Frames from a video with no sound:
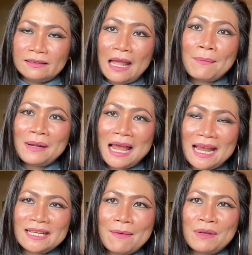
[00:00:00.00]
ทำลา
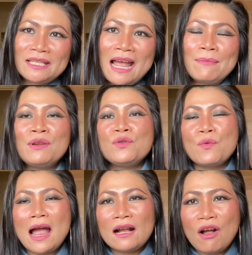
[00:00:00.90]
ยธรรมชาติแม่นุช
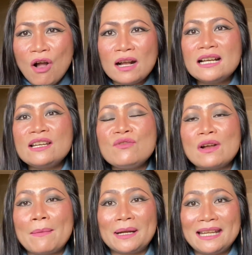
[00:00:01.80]
ว่าก็ขึ้นอยู่
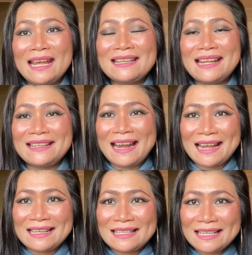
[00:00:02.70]
กับประเทศ
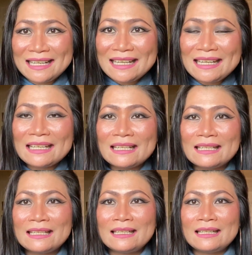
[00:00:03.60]
นั้นๆที่
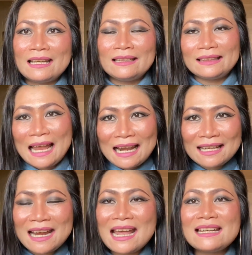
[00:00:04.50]
แต่ละ
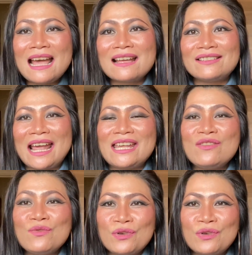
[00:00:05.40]
ท่านอาศัยอยู่